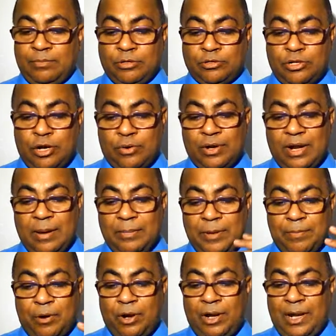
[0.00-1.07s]
এবং যখন আমি
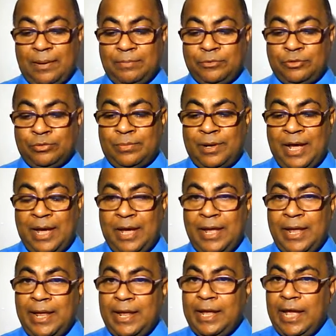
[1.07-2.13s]
বললাম তোমরা
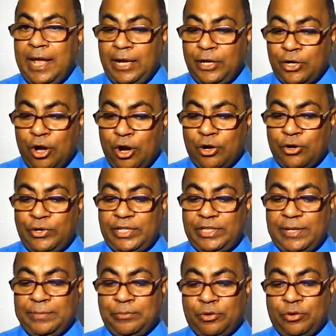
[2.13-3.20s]
এই
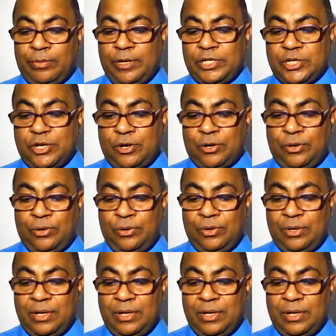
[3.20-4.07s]
নগরীতে প্রবেশ করো